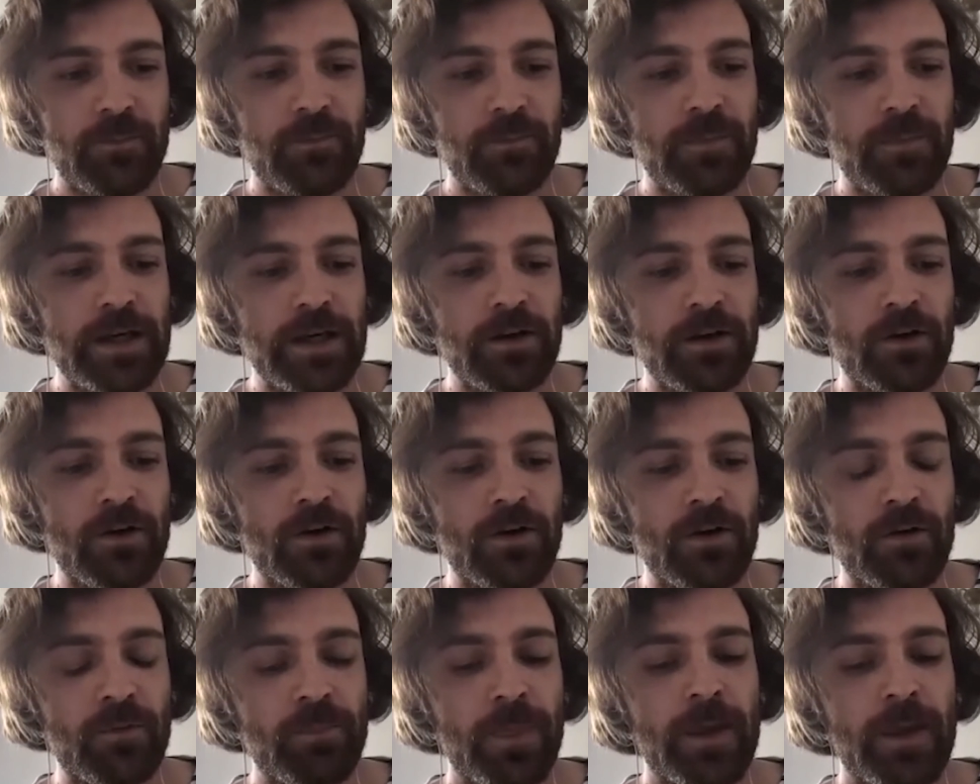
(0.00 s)
Mais,
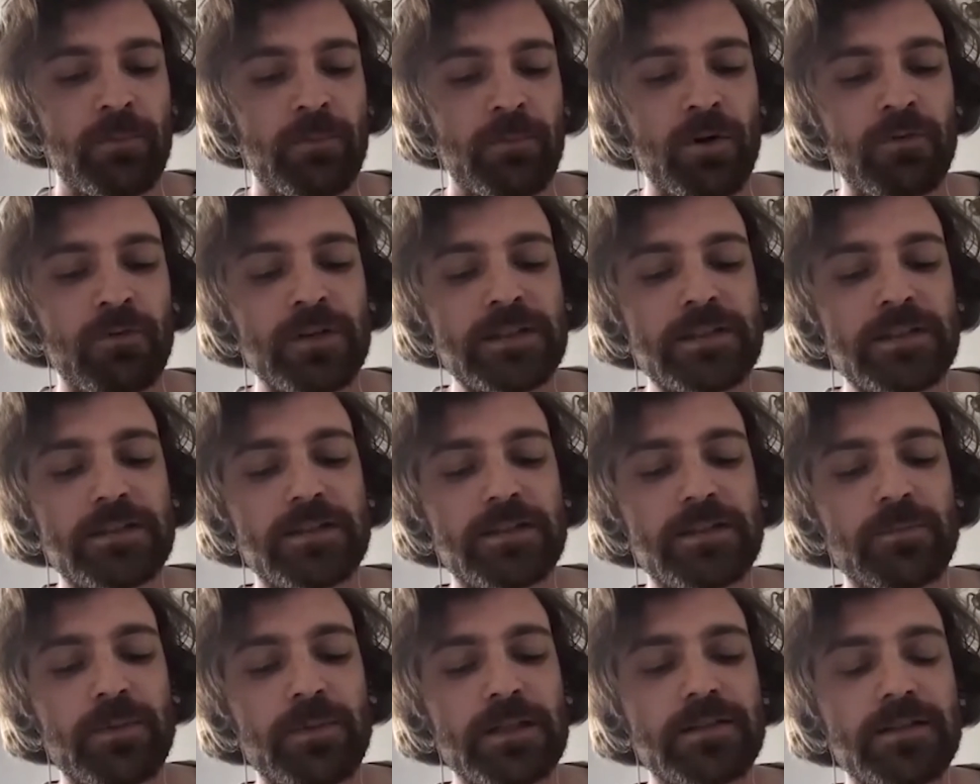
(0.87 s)
euh, mais, en fait, ce qui
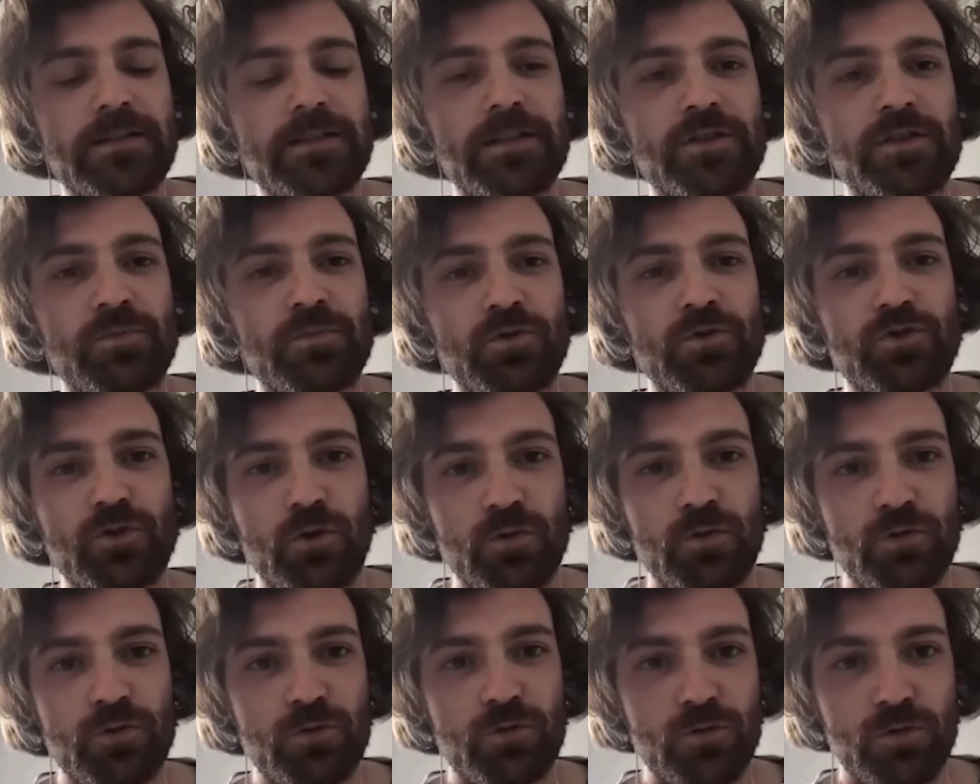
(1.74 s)
s'est passé, c'est que je me suis
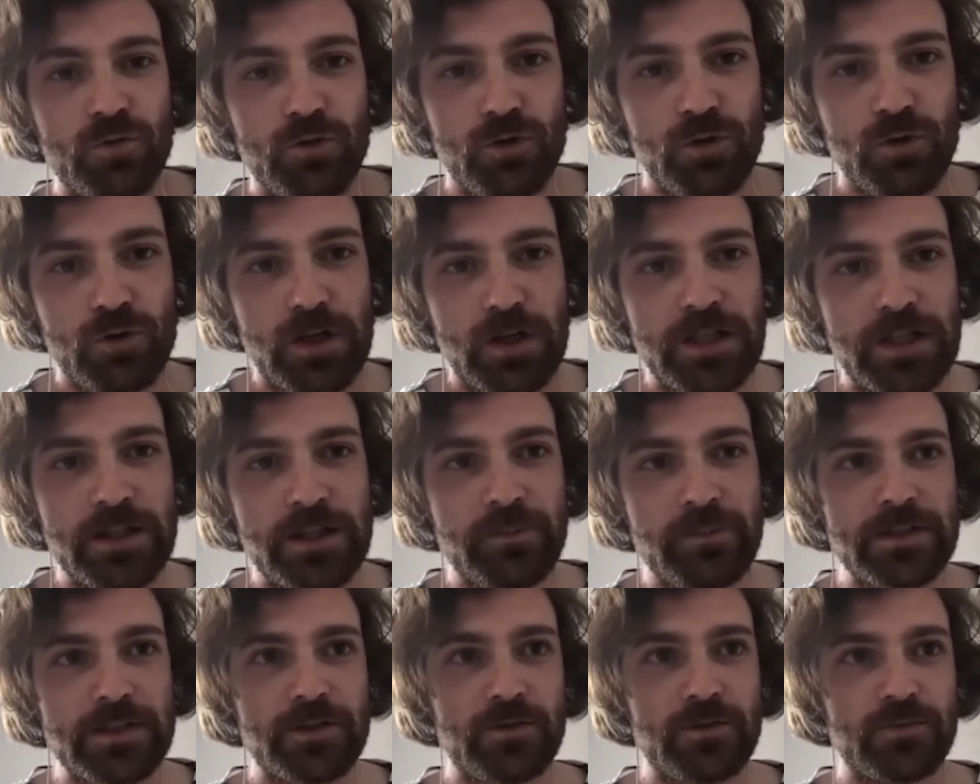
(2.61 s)
rendu compte que
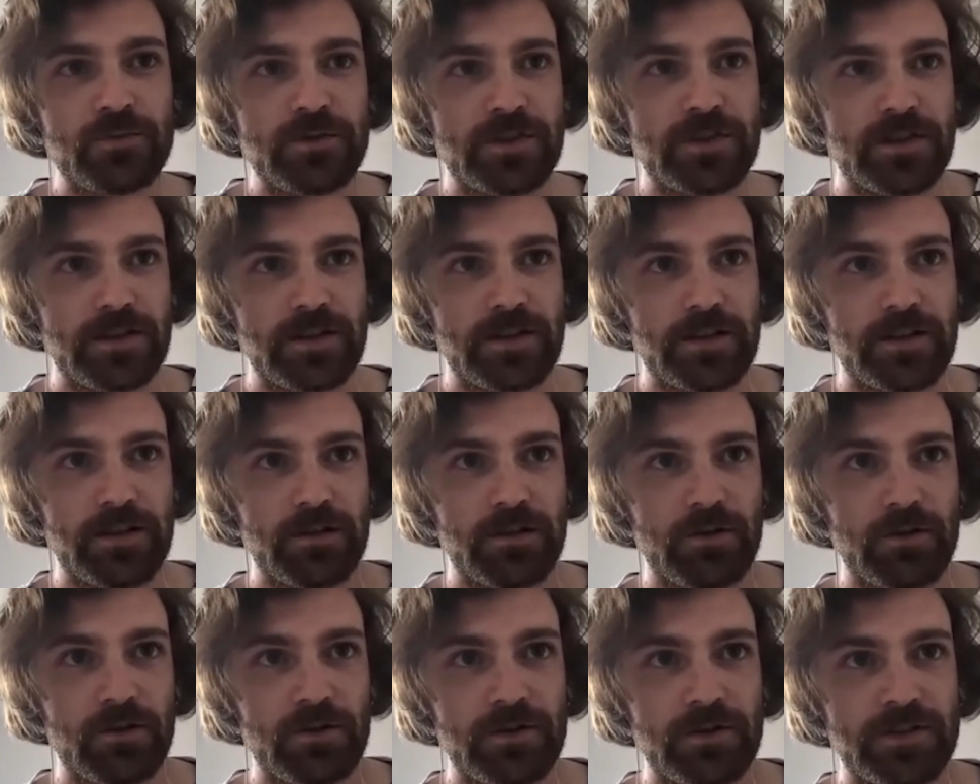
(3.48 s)
l'animation, c'était
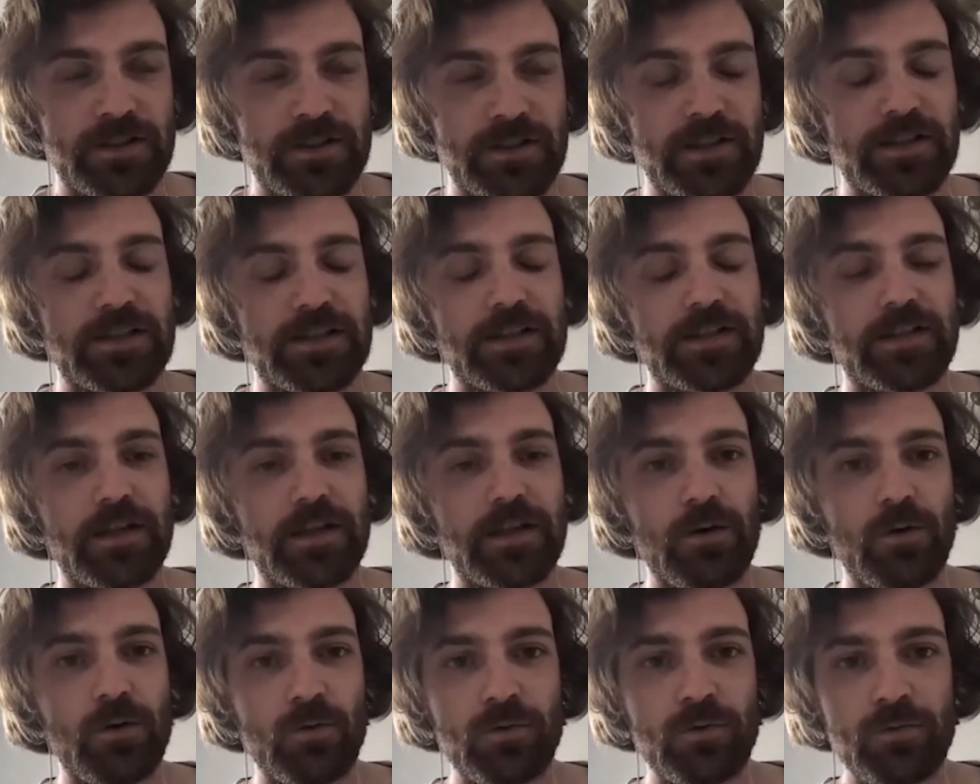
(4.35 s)
euh, très
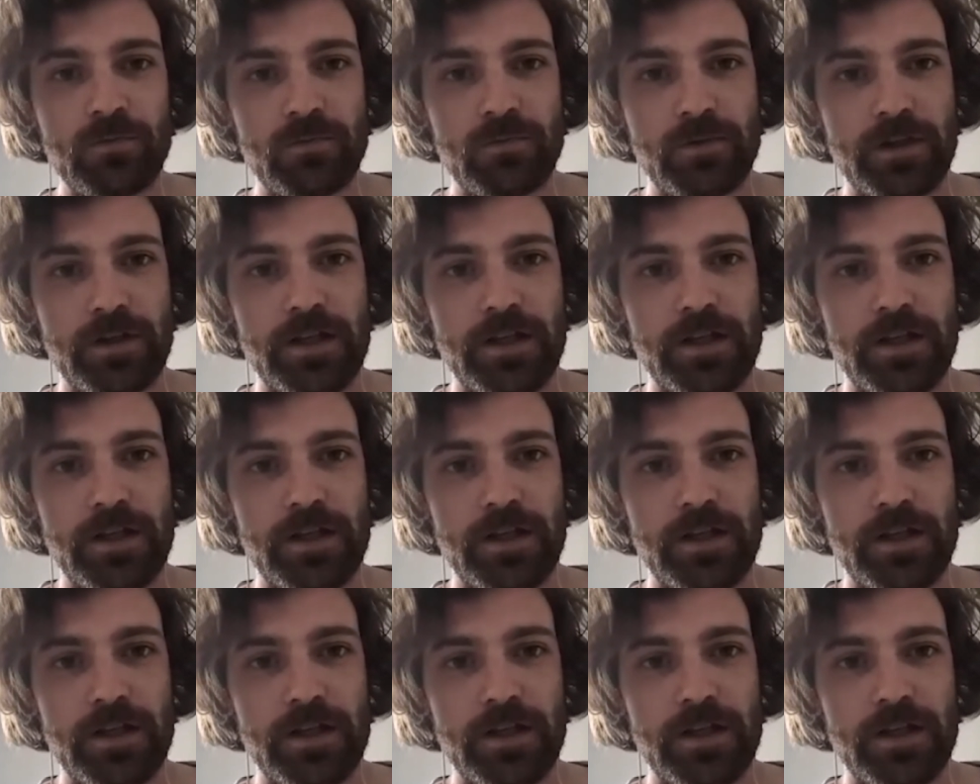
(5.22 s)
très long.